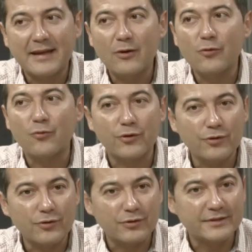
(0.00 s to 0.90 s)
qué
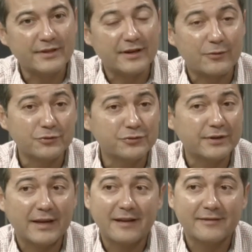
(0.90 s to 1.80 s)
ocurrió con este recurso
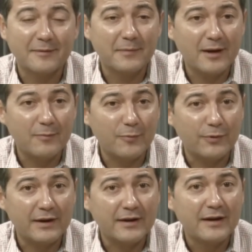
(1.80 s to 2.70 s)
y que la Asamblea
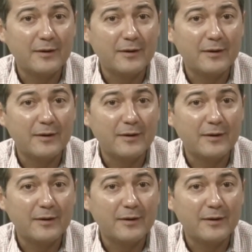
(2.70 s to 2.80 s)
Popular